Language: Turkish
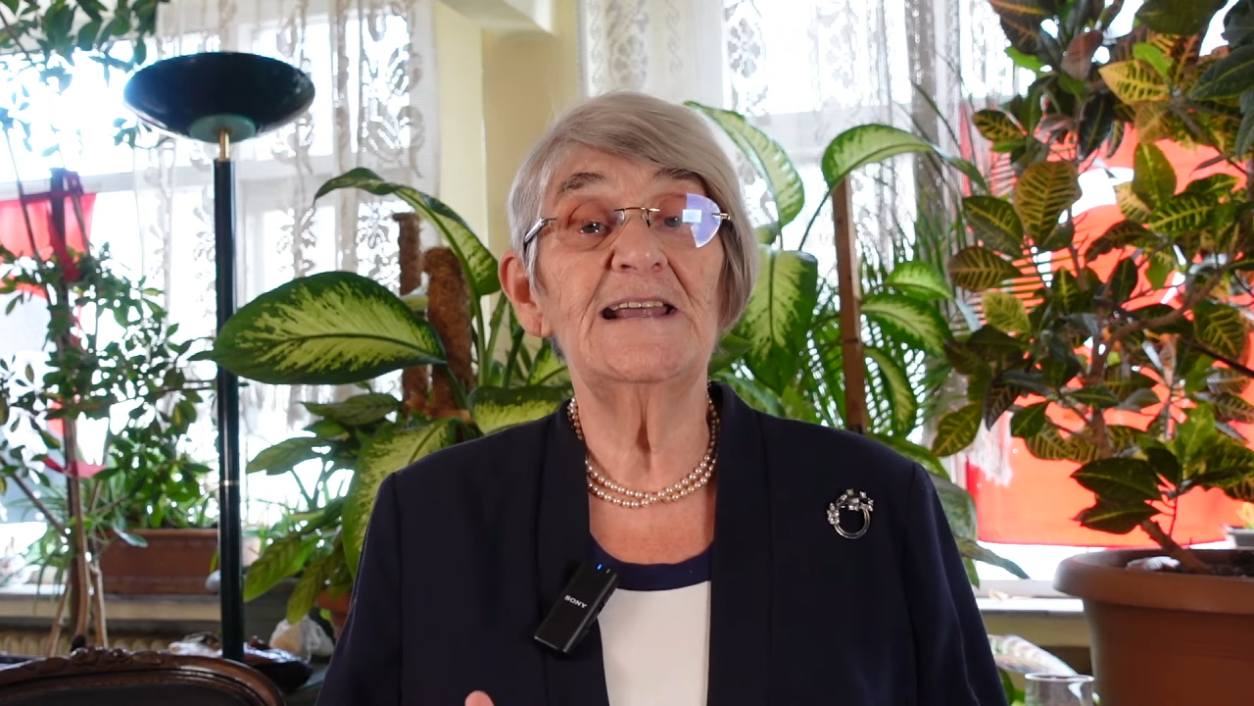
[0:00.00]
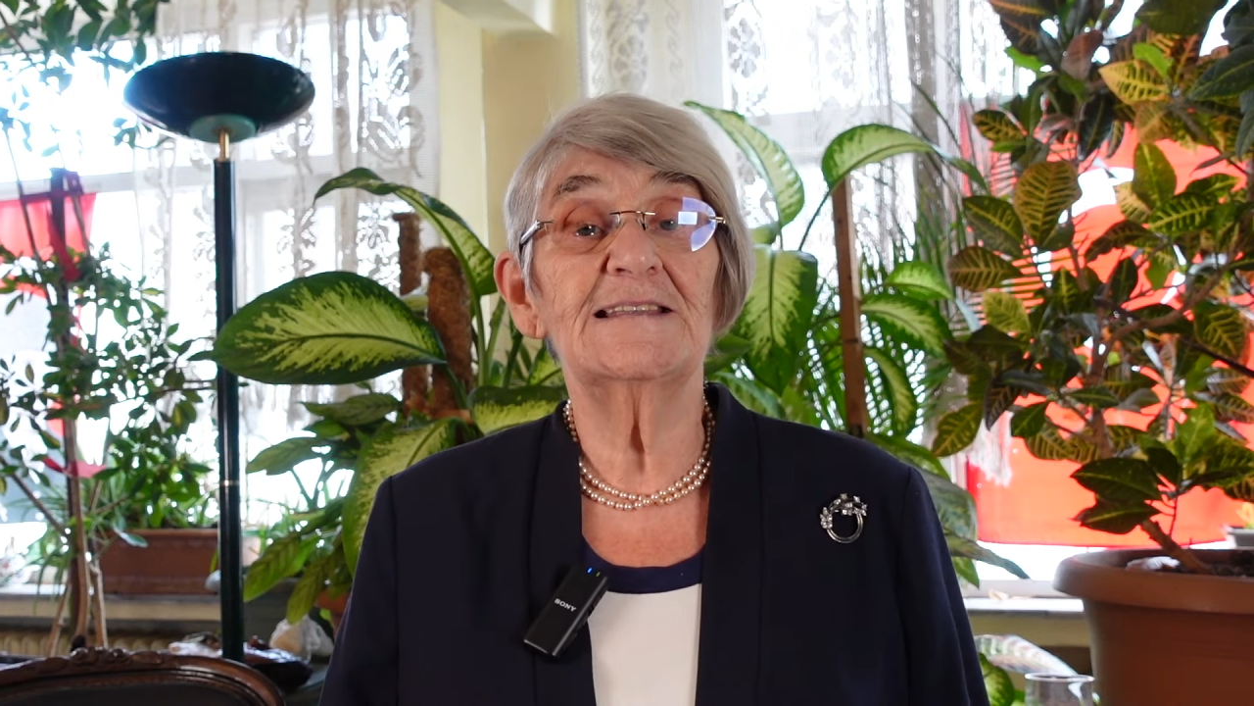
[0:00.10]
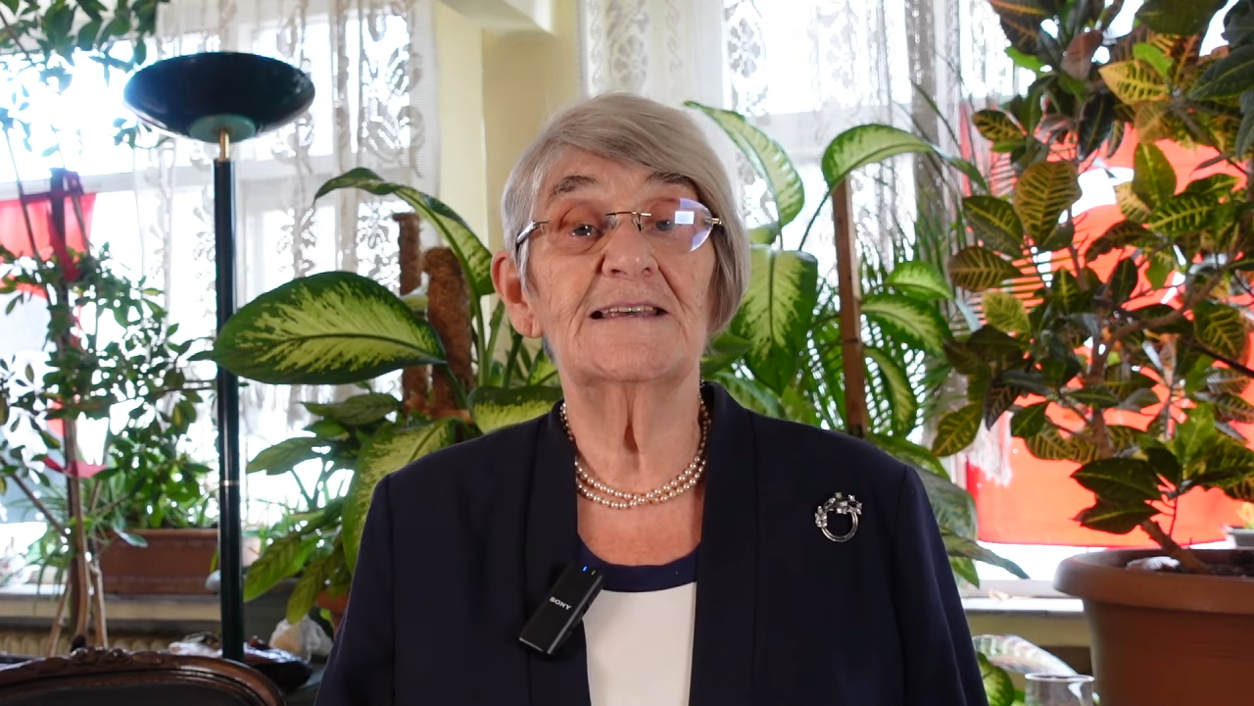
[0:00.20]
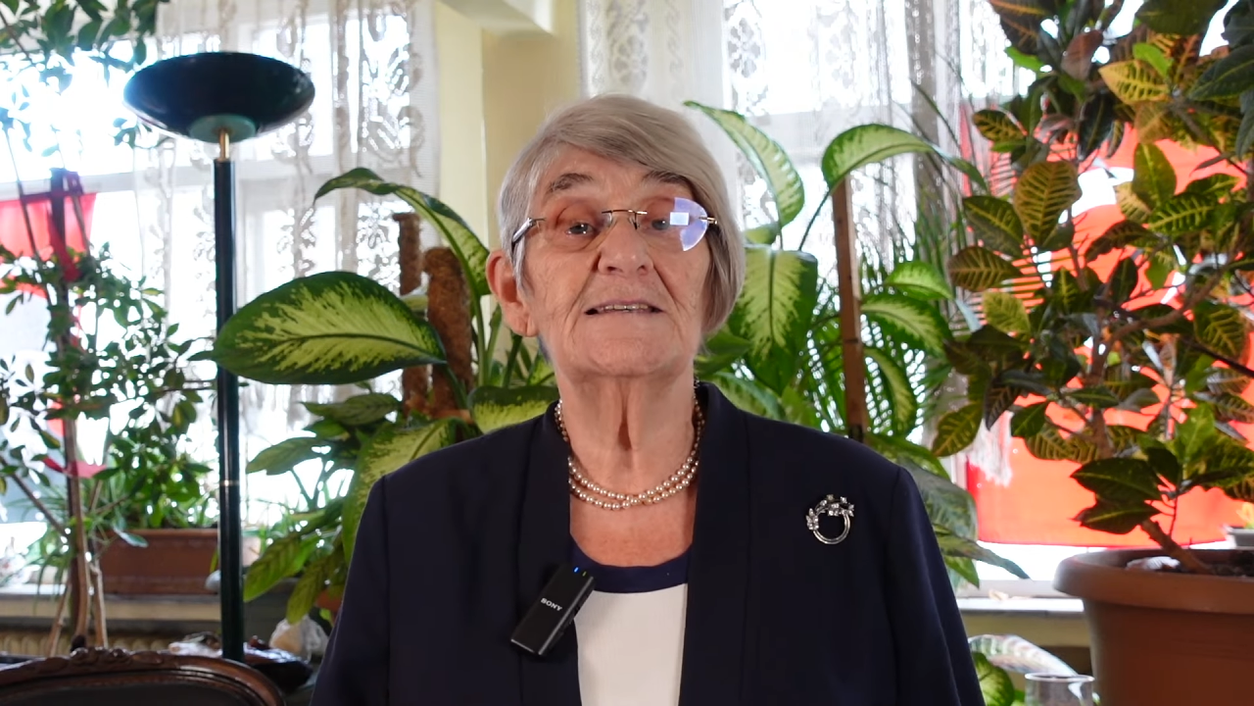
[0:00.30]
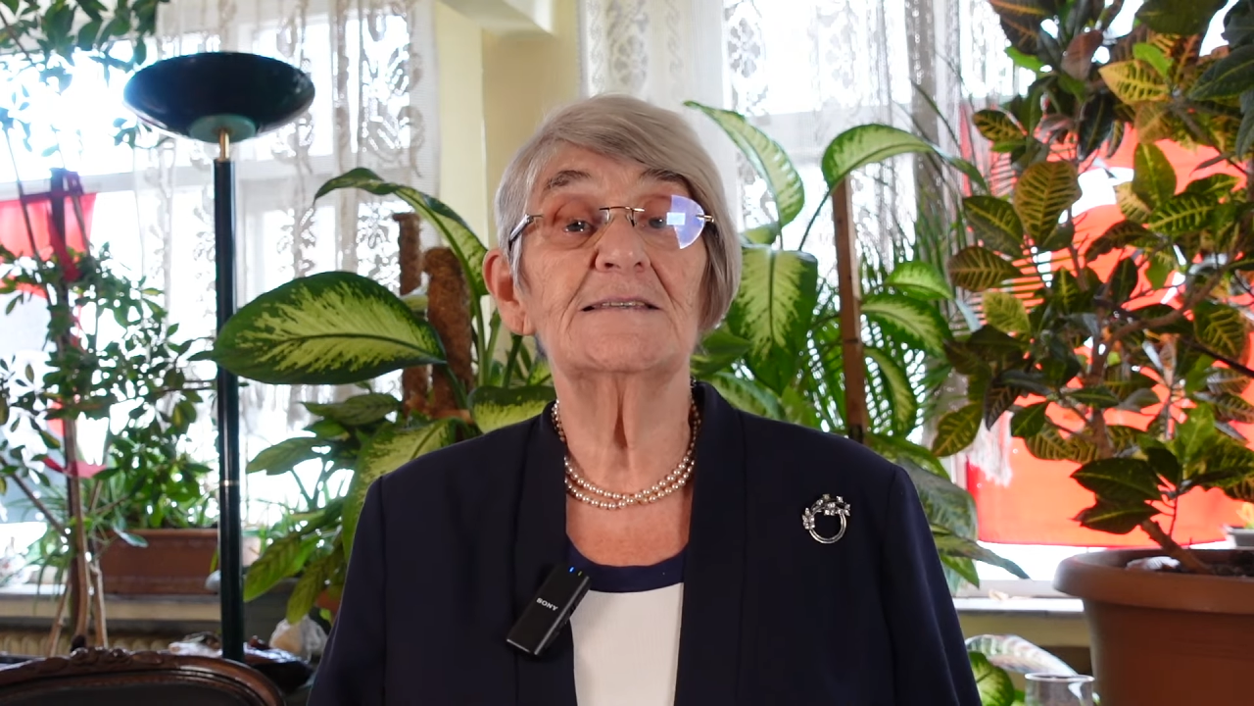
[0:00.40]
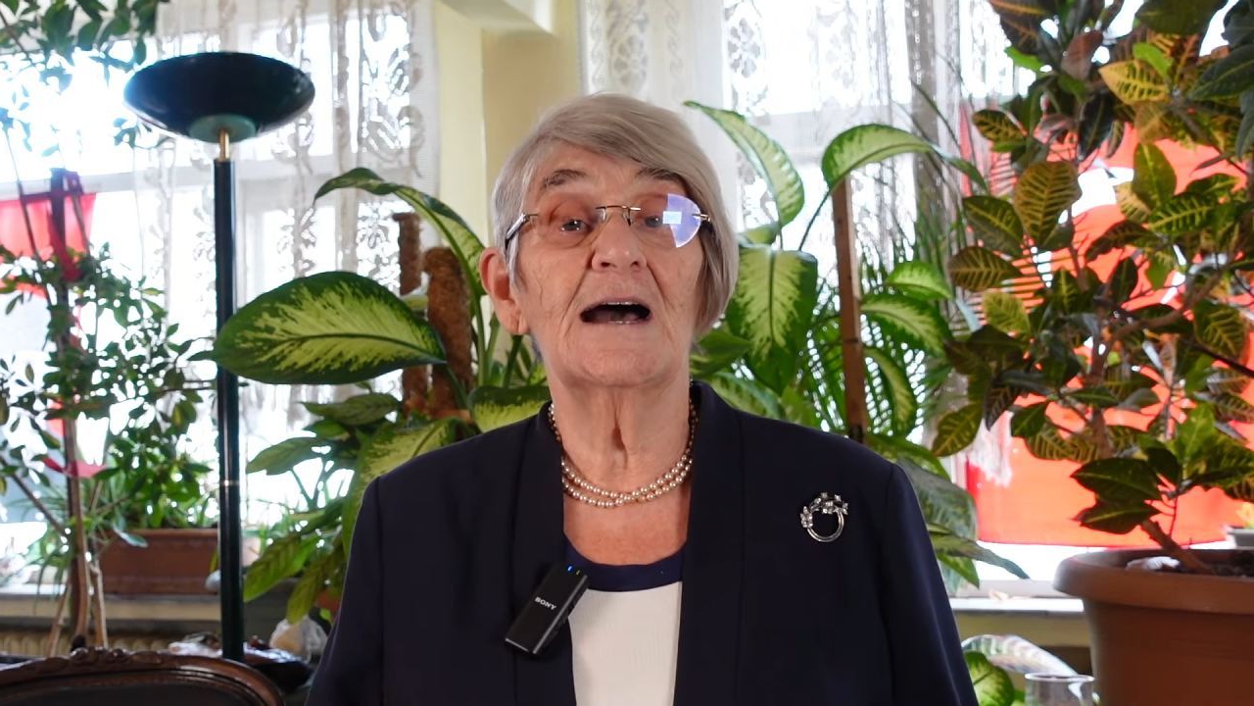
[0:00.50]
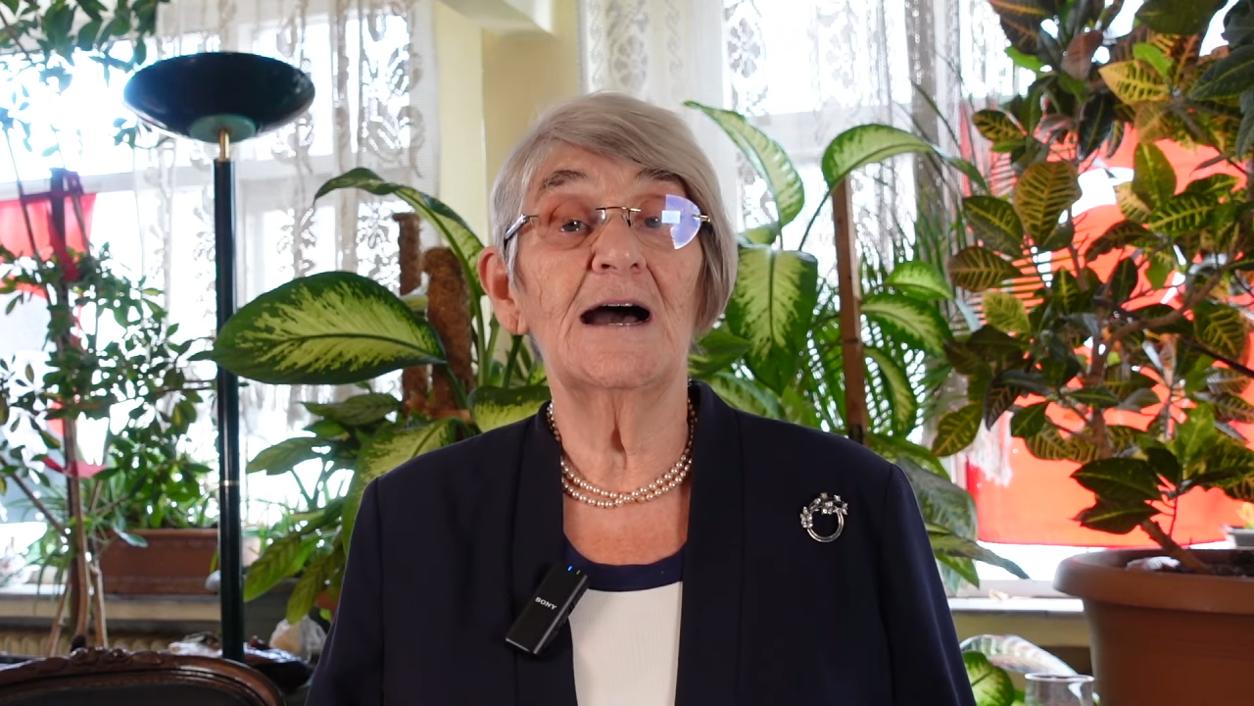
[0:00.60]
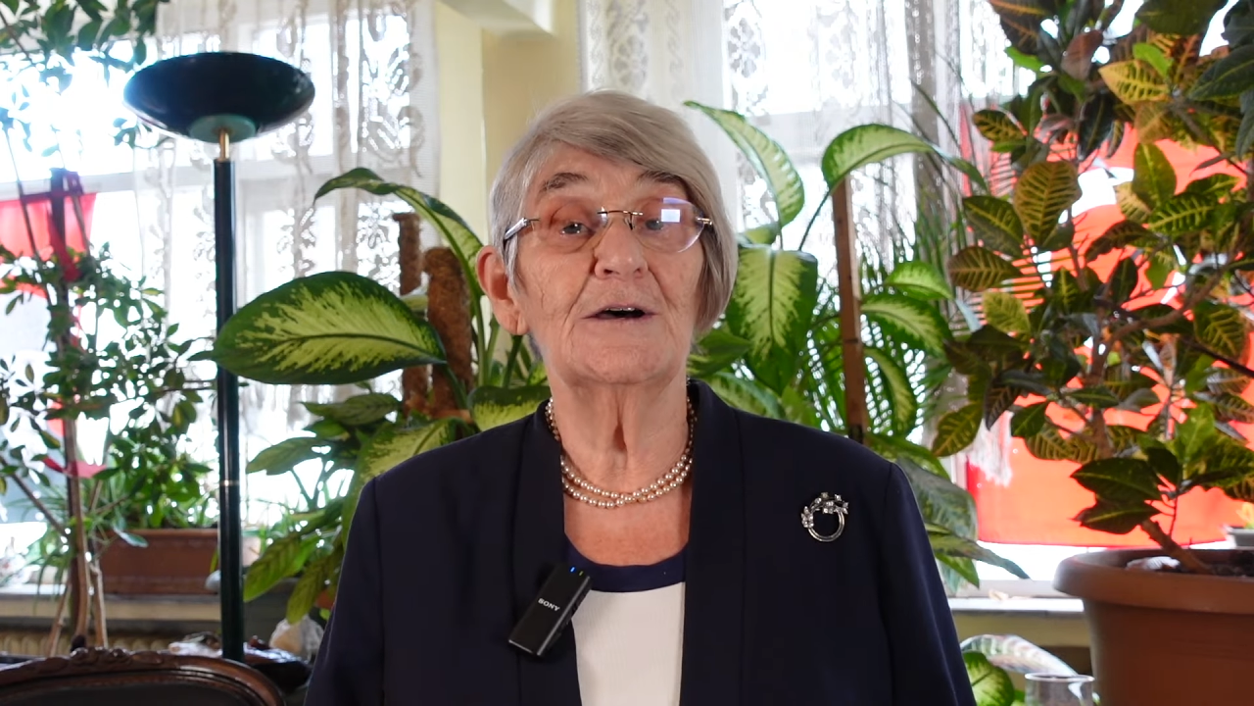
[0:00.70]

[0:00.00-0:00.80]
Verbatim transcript: etkisi daha